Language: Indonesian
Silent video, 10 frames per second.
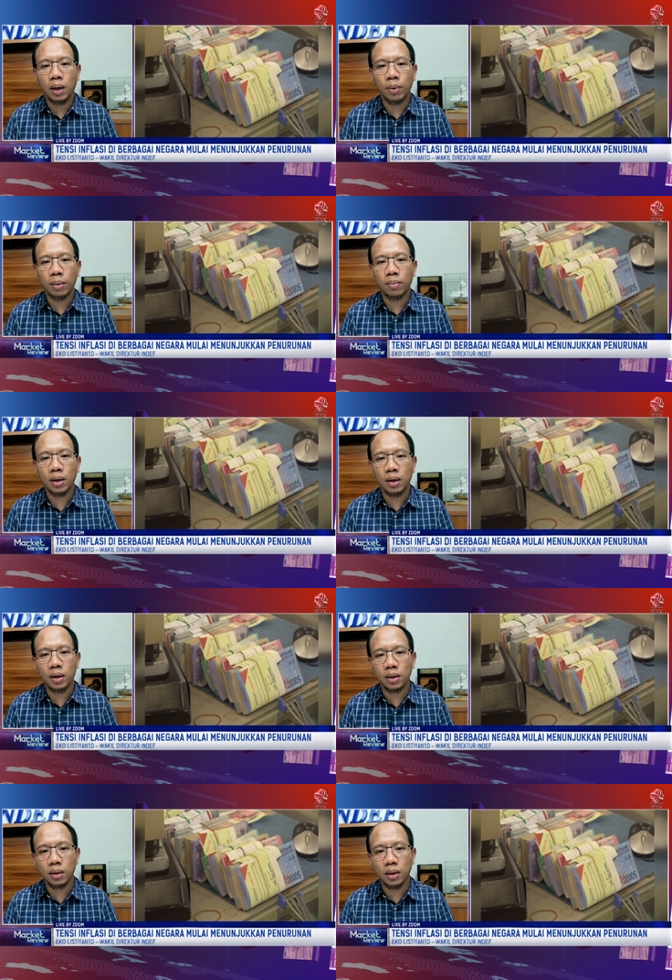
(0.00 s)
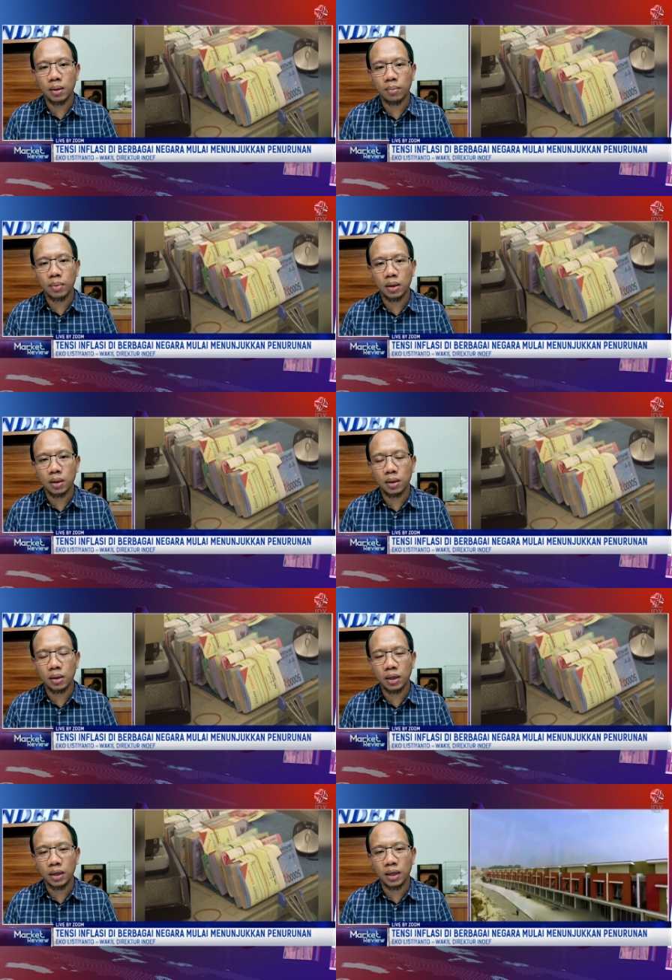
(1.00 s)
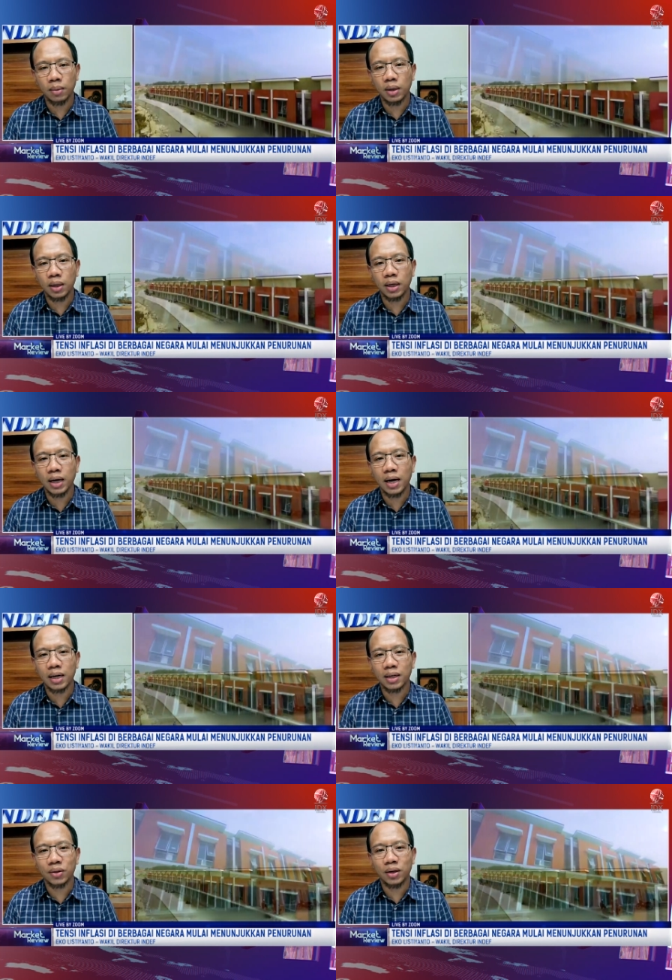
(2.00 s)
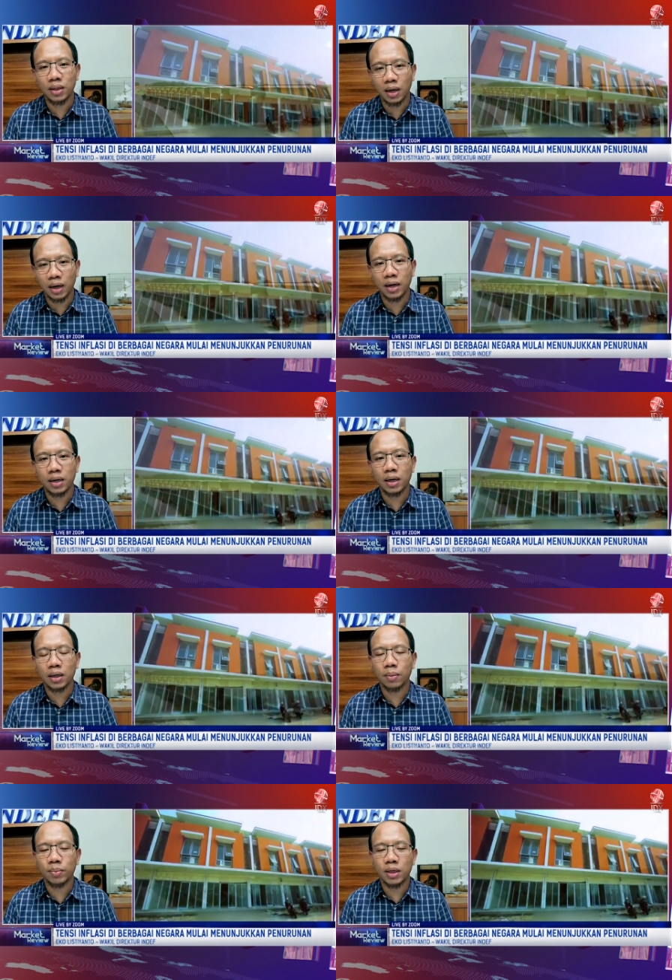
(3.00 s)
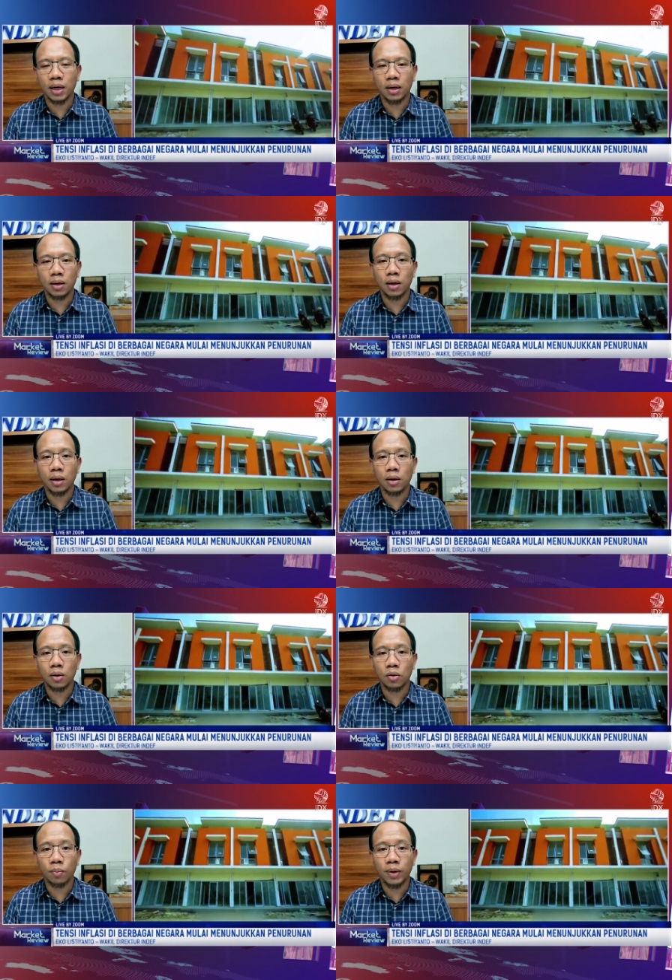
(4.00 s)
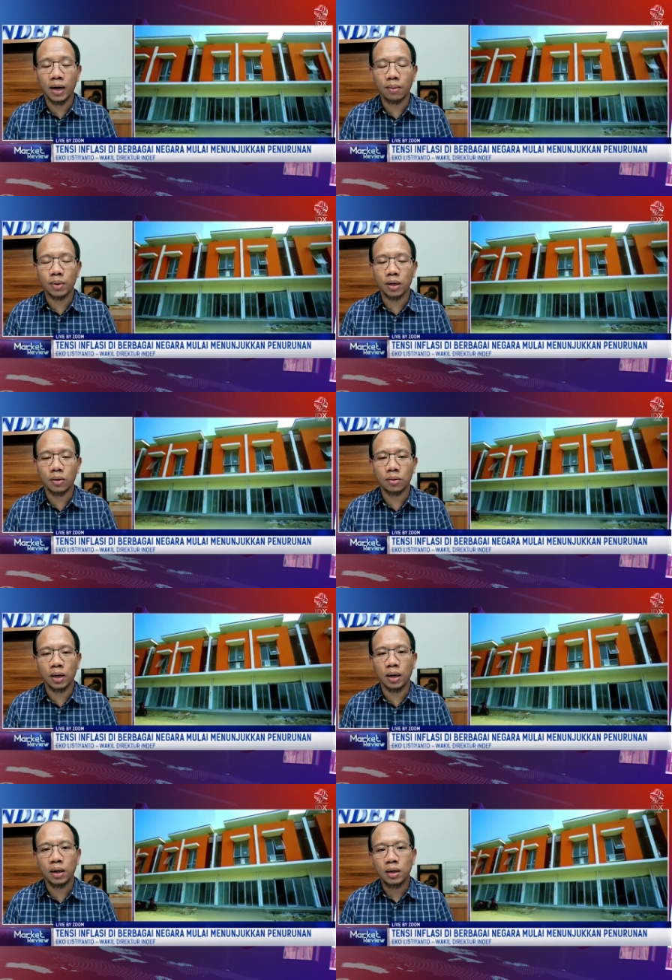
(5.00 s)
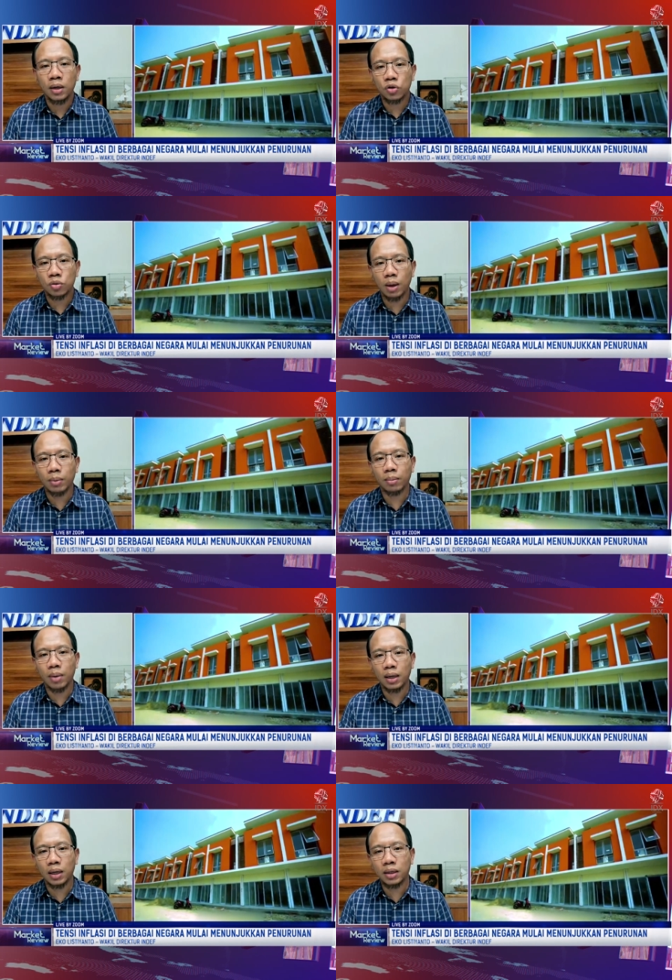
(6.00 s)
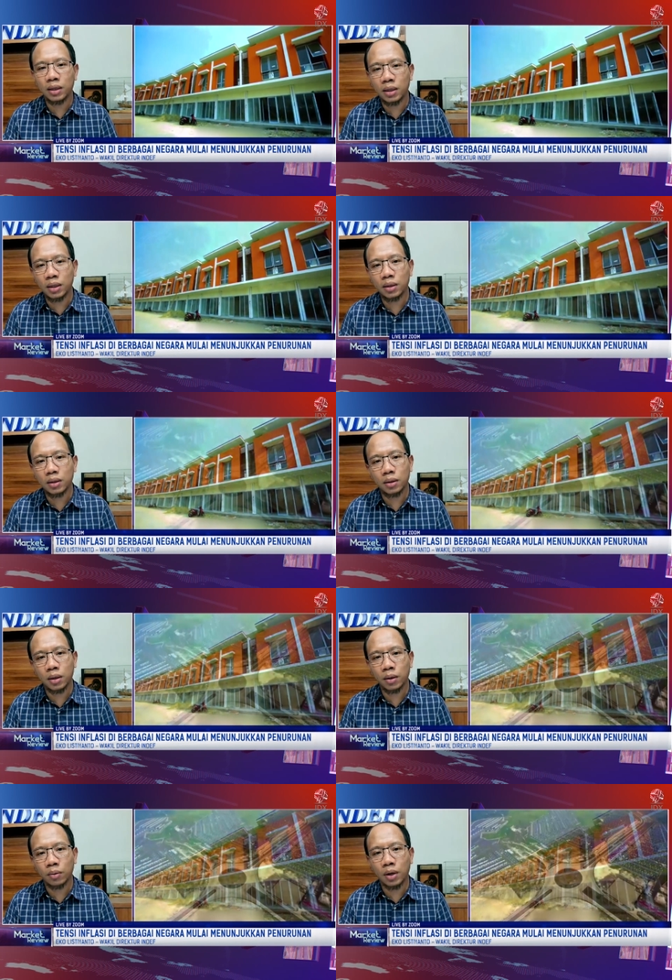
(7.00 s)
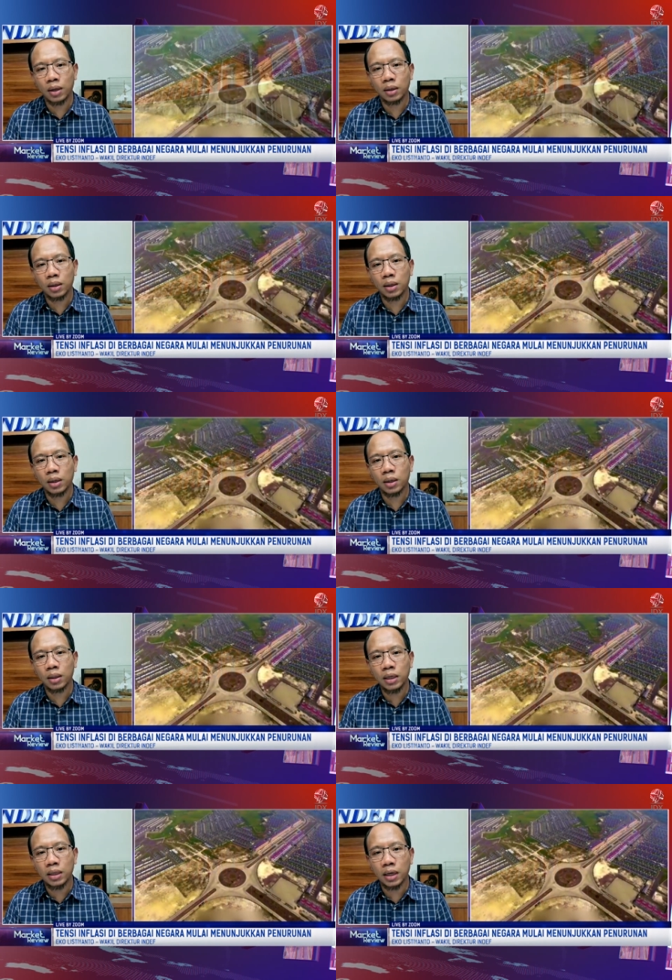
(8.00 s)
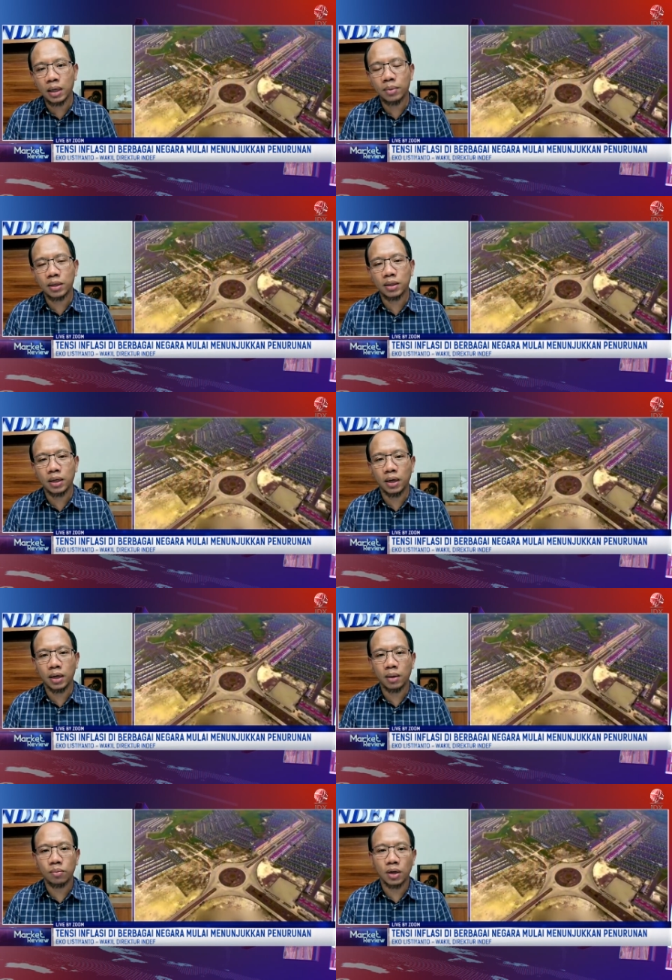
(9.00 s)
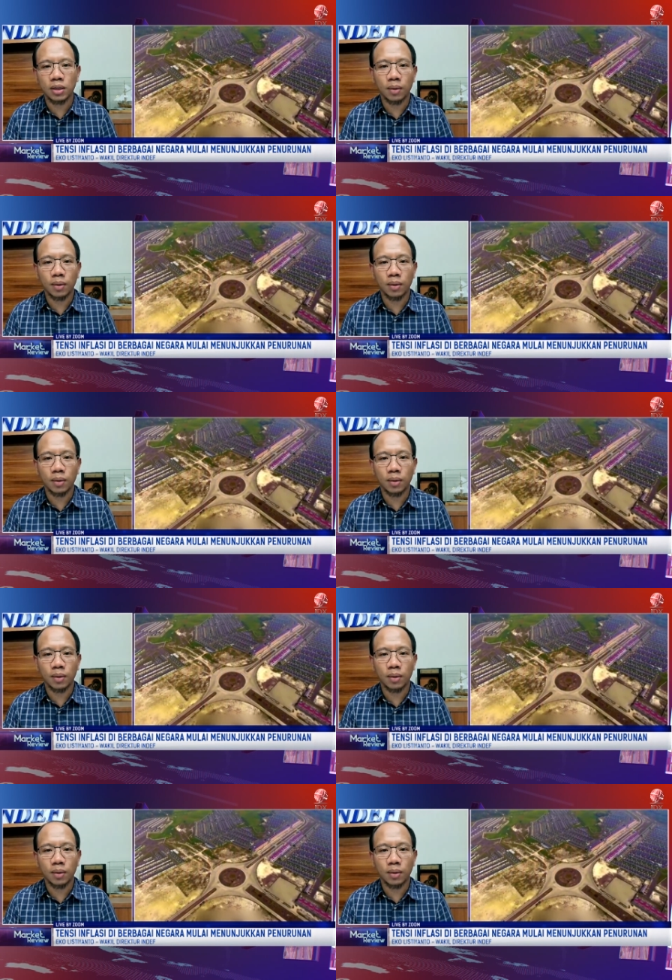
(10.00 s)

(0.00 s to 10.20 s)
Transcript: apa me, e, me, ini ya melingkari gitu ya terkait dengan kebijakan uh, rupiah hmm. begitu. Nah, hmm. cuma memang nanti di triwulan ketiga biasanya ya bulan